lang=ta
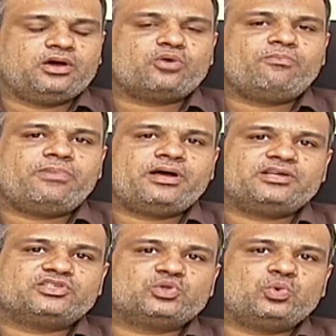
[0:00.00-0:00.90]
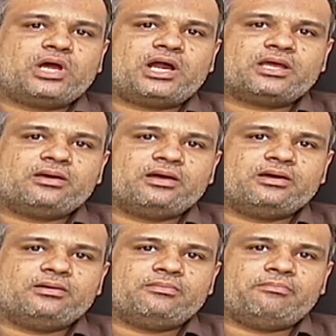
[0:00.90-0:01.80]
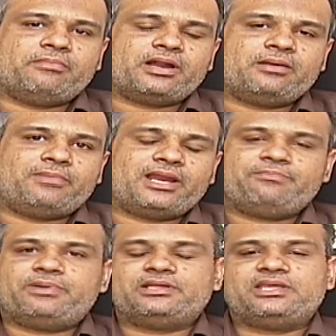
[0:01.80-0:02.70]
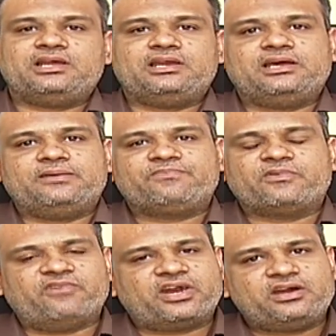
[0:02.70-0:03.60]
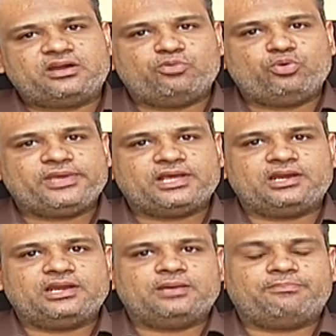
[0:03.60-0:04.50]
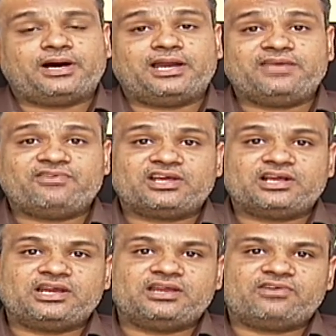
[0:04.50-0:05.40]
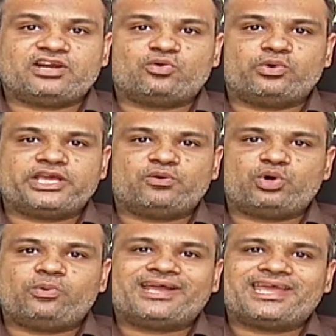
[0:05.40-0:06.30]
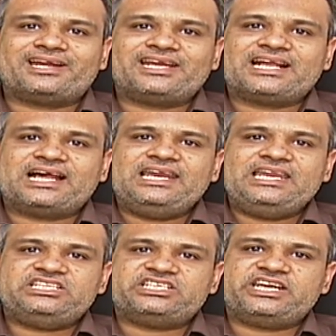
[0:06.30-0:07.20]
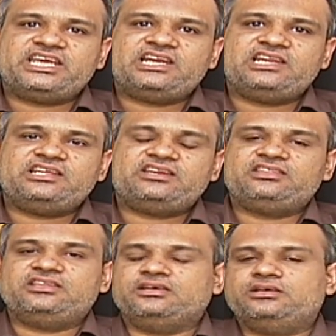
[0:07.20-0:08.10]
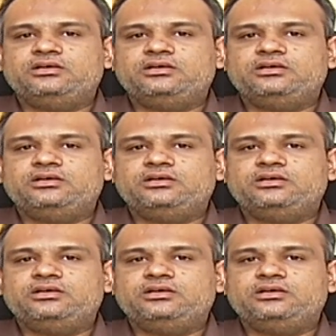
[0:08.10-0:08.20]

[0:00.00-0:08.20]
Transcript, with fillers: ரொம்ப சூடான ம மலைப்பகுதிகளில் வறண்ட பூமிகளில் பாலைவனங்களில் வரக்கூடிய ஒரு வகையான கள்ளி செடிகளிலிருந்து